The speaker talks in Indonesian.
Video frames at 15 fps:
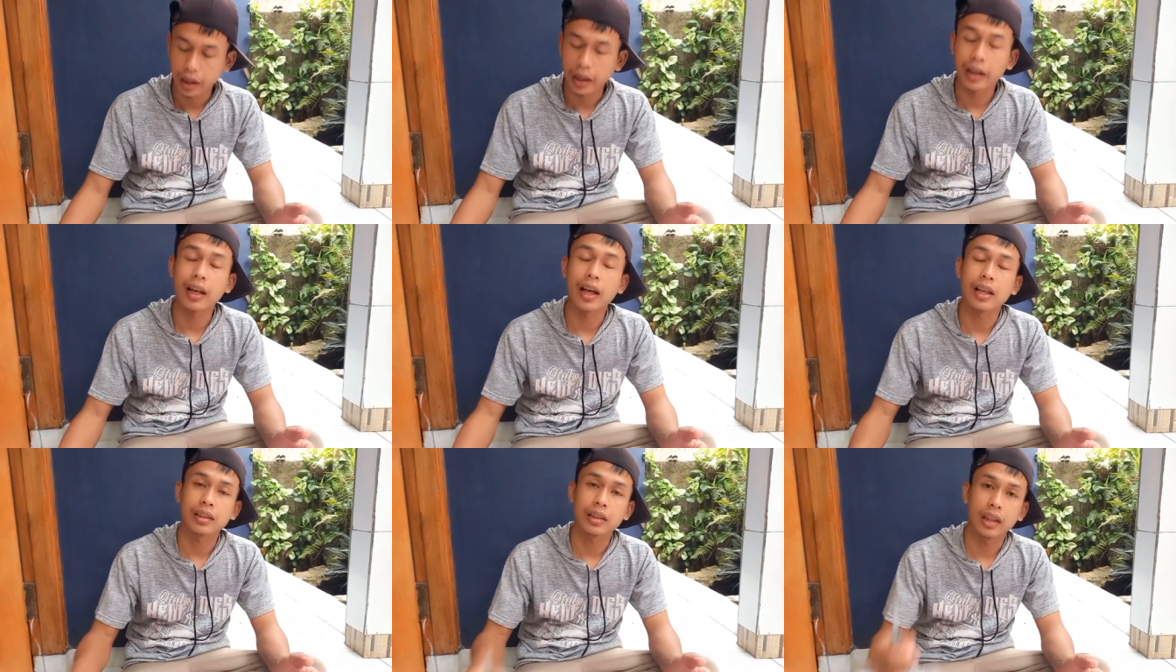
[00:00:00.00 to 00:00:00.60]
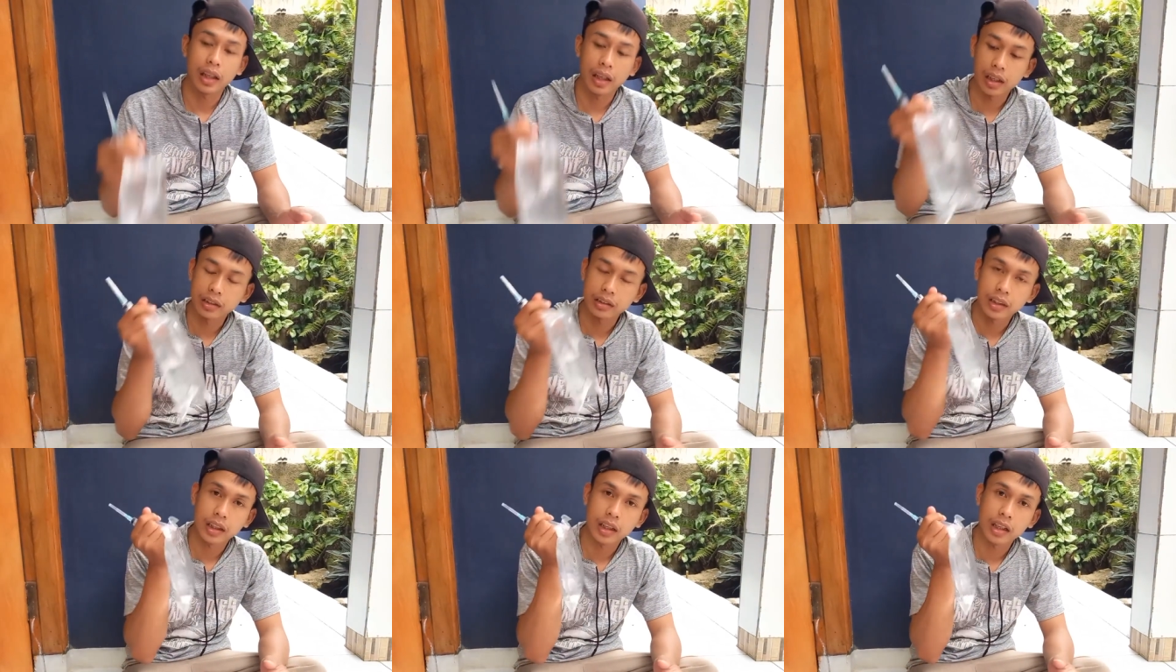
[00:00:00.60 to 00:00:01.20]

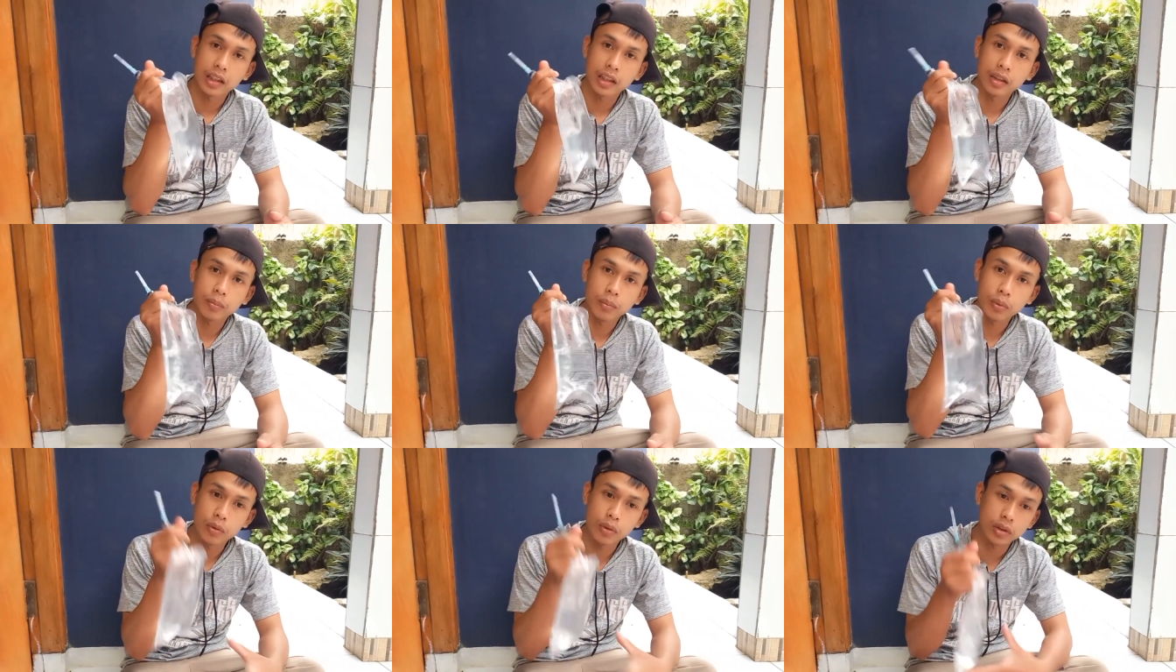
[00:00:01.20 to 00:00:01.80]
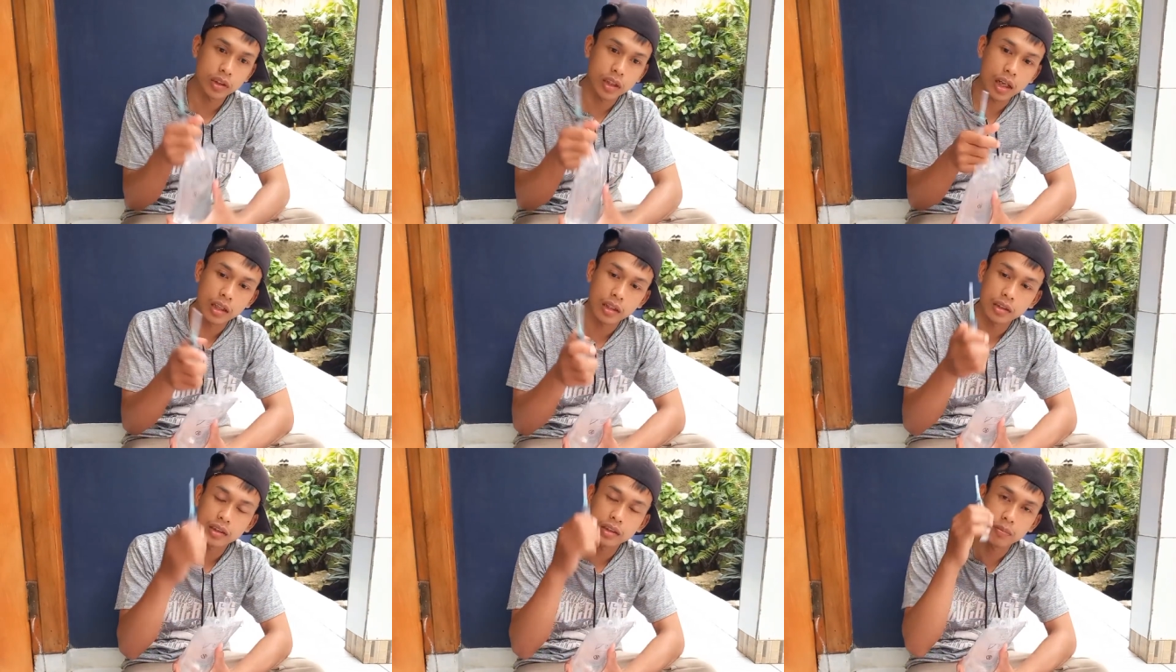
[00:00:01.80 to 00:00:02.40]
NaCl cairan infus
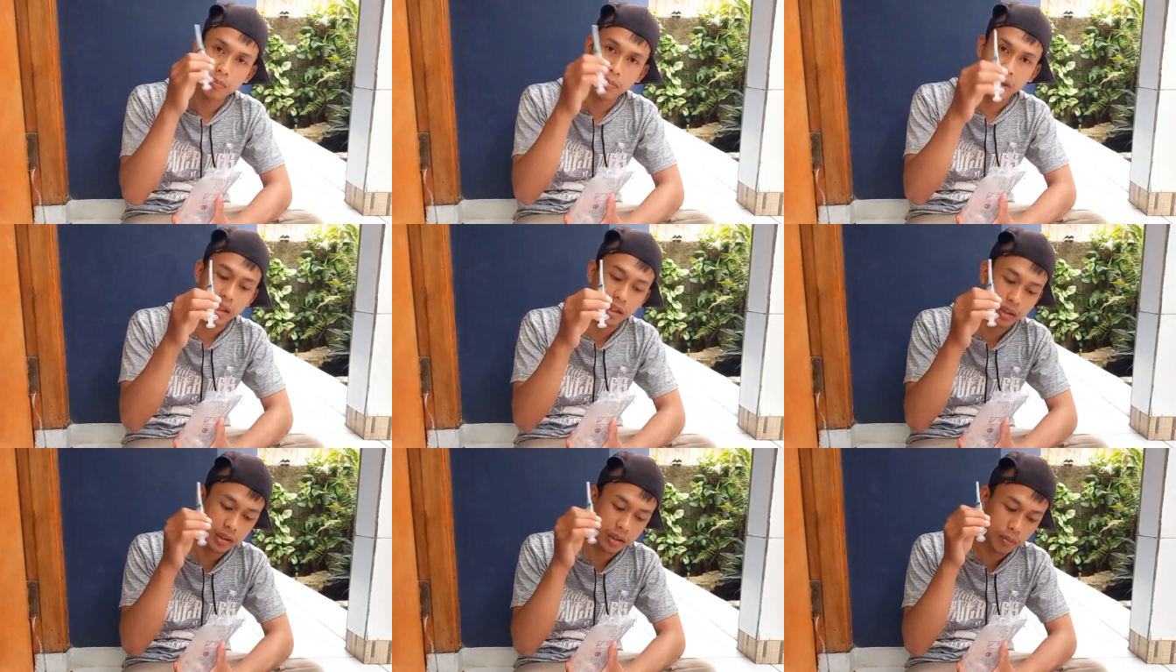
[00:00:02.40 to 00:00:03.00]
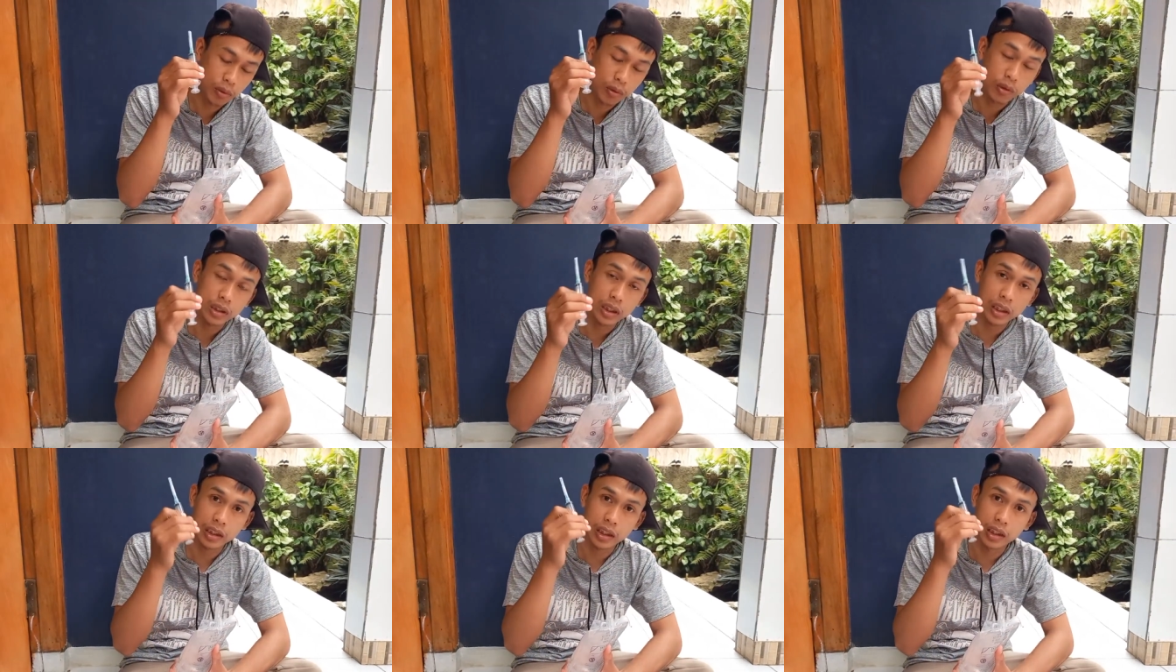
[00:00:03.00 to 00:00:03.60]
dan spet 10
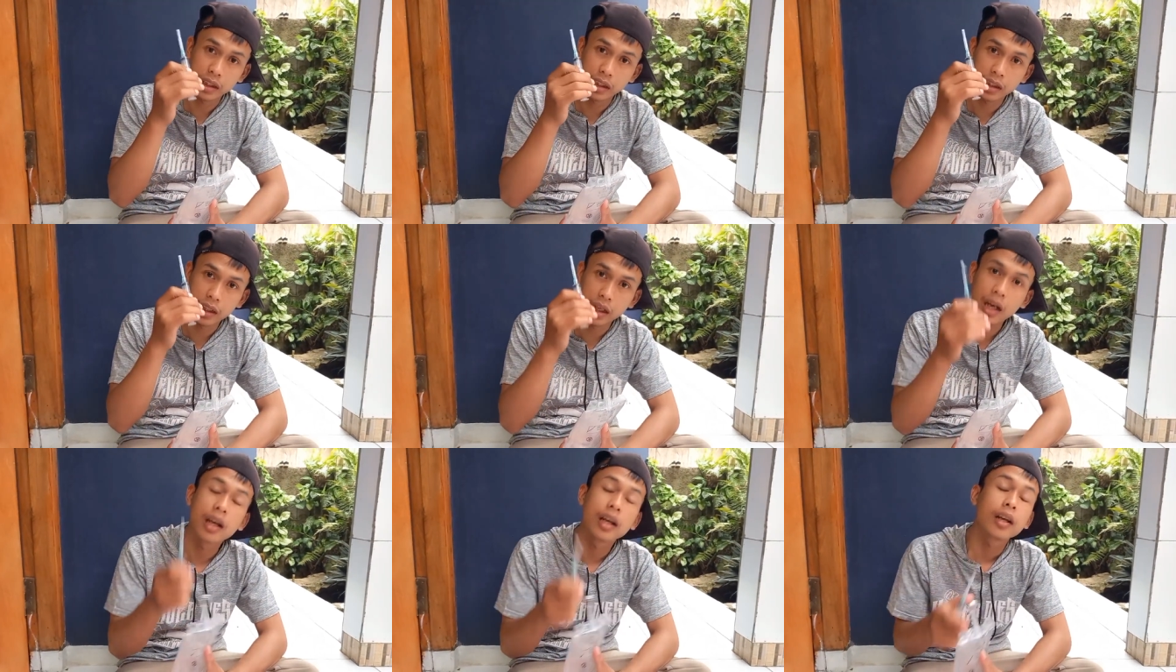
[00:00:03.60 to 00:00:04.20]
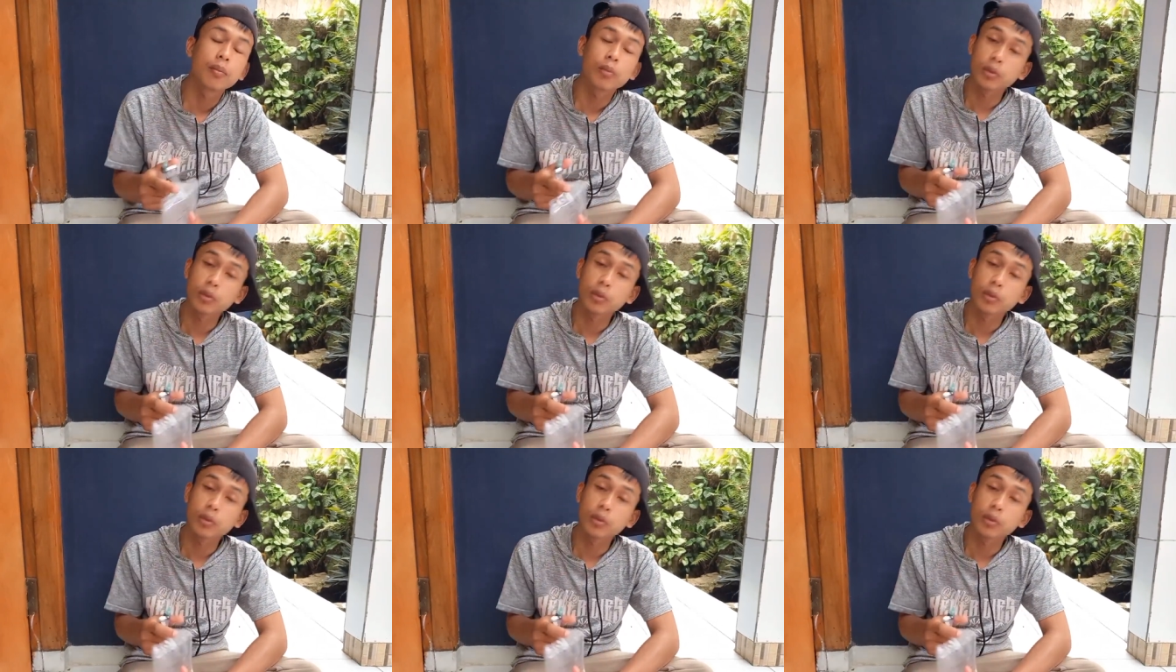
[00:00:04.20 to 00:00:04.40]
cc ini ya